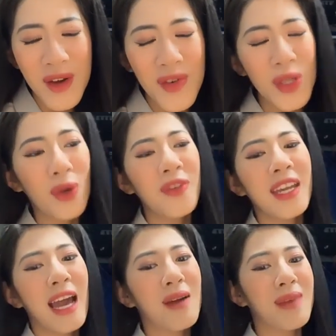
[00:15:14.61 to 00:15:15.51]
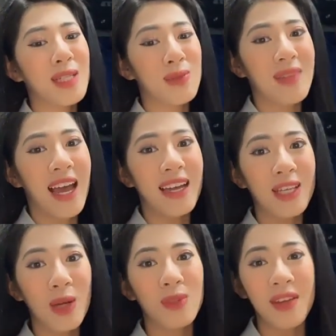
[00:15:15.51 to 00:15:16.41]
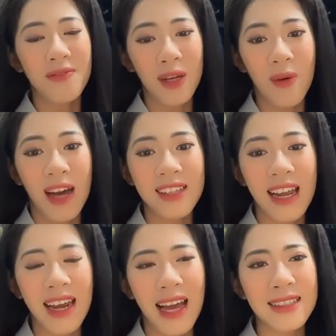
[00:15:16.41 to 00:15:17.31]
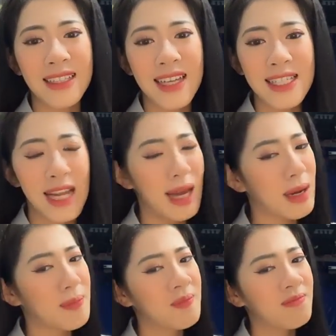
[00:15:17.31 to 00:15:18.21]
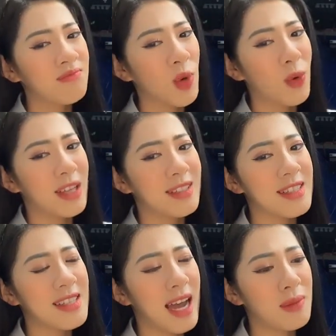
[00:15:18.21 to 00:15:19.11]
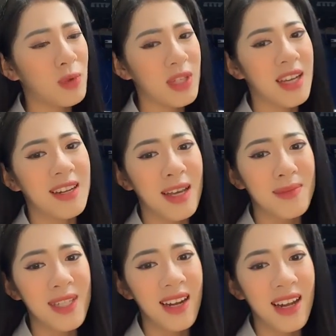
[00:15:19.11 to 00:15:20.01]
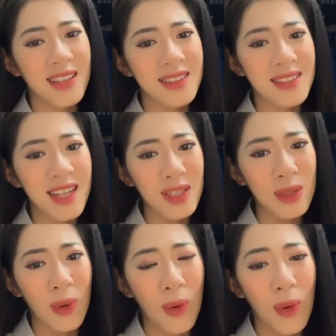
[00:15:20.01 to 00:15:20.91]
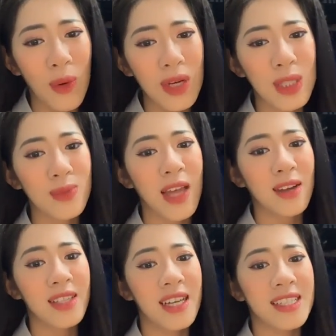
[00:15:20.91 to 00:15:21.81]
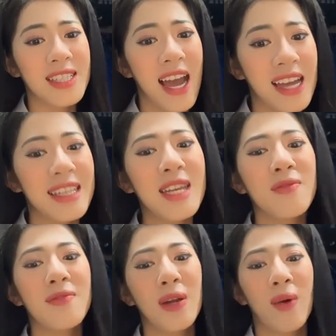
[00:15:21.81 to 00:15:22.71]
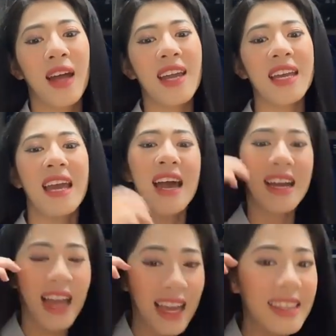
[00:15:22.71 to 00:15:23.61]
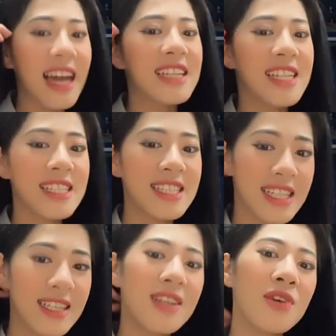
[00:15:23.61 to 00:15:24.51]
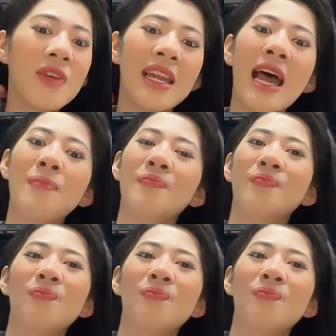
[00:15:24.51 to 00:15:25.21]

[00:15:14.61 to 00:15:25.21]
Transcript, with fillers: Với những quý vị nào mà chúng ta yêu thích văn hóa Thái Lan thì đây sẽ là một khoảng thời gian một địa điểm rất là thích thú để chúng ta có thể trải nghiệm văn hóa này ngay tại trên chính đất nước Việt Nam.